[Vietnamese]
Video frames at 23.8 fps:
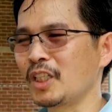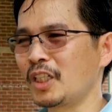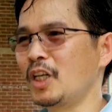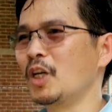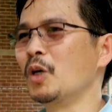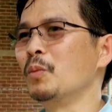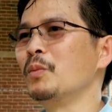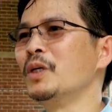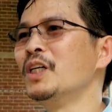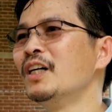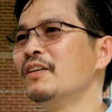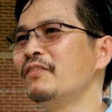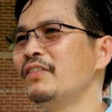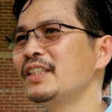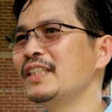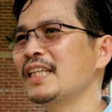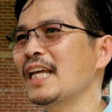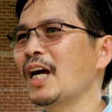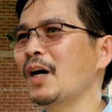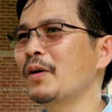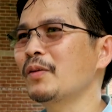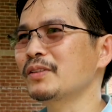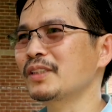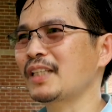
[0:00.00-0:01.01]
tình đồng hương với
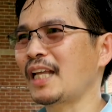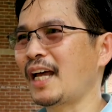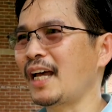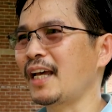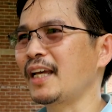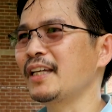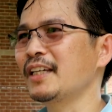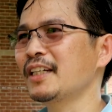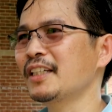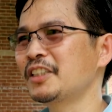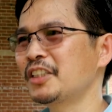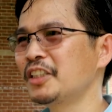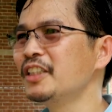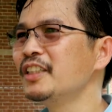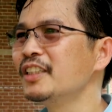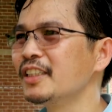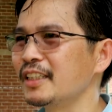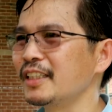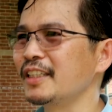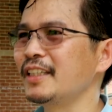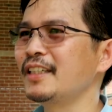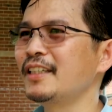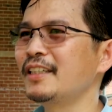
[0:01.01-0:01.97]
nhau tại xứ người.